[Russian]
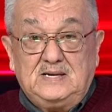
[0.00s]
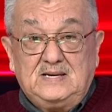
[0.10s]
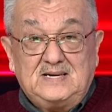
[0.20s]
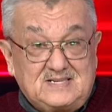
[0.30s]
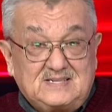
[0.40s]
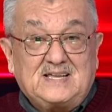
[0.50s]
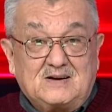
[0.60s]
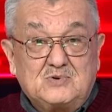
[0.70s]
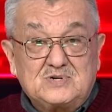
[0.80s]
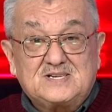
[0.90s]
если
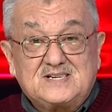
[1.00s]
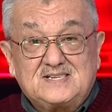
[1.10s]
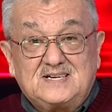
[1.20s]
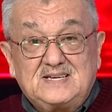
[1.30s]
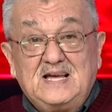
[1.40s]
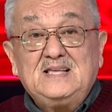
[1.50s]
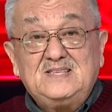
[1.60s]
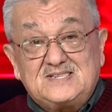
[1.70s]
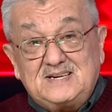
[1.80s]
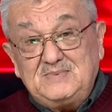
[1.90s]
так можно сказать,
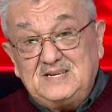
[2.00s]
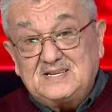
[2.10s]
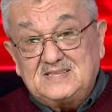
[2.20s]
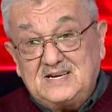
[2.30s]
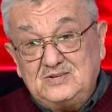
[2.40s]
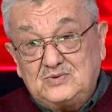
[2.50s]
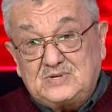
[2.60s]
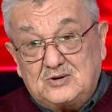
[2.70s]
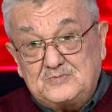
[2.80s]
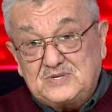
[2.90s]
несомненно дают
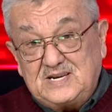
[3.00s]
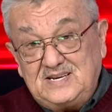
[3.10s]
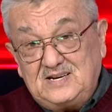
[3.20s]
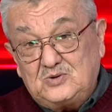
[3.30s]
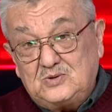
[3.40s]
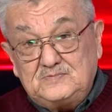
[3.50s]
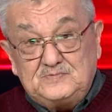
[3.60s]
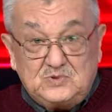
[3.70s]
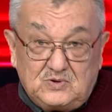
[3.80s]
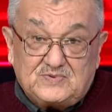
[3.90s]
коррупционеру,
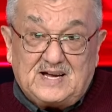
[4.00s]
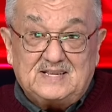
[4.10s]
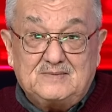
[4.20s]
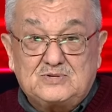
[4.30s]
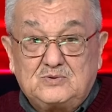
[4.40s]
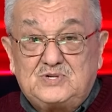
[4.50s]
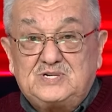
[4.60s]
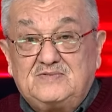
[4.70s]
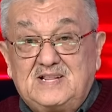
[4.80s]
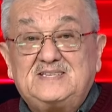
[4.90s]
ну, в данном
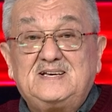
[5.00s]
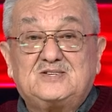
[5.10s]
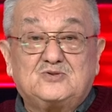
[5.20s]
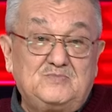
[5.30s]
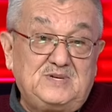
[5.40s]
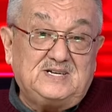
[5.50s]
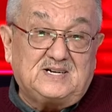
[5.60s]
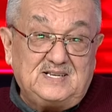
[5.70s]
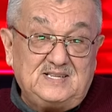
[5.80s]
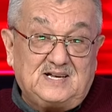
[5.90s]
случае владельцу
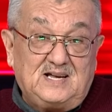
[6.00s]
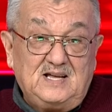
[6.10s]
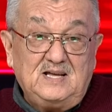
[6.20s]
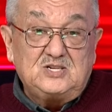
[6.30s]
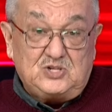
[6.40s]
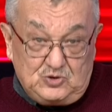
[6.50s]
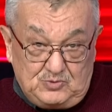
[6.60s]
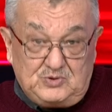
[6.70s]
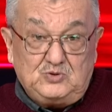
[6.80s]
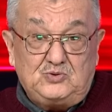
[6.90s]
мини-рынка,
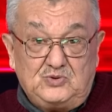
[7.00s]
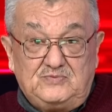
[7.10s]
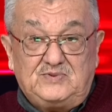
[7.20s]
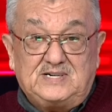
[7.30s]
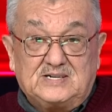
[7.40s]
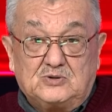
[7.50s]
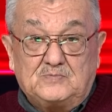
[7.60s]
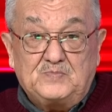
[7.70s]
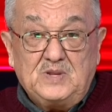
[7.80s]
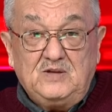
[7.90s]
сиюминутную
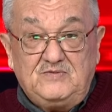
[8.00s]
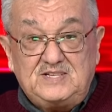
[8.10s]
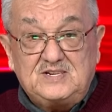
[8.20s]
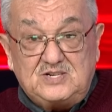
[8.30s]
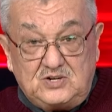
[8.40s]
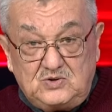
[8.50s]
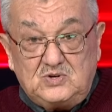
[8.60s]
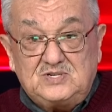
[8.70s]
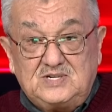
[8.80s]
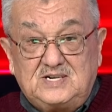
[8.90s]
выгоду в виде
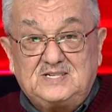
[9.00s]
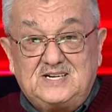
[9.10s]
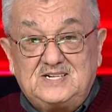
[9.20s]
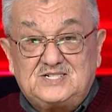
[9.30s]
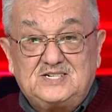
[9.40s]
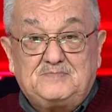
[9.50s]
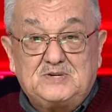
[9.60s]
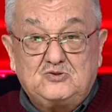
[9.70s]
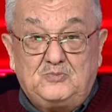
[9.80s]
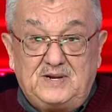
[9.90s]
серьезных денежных
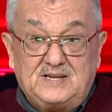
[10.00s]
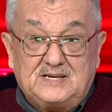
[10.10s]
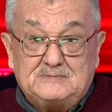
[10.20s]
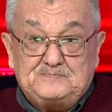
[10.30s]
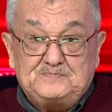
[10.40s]
поступлений.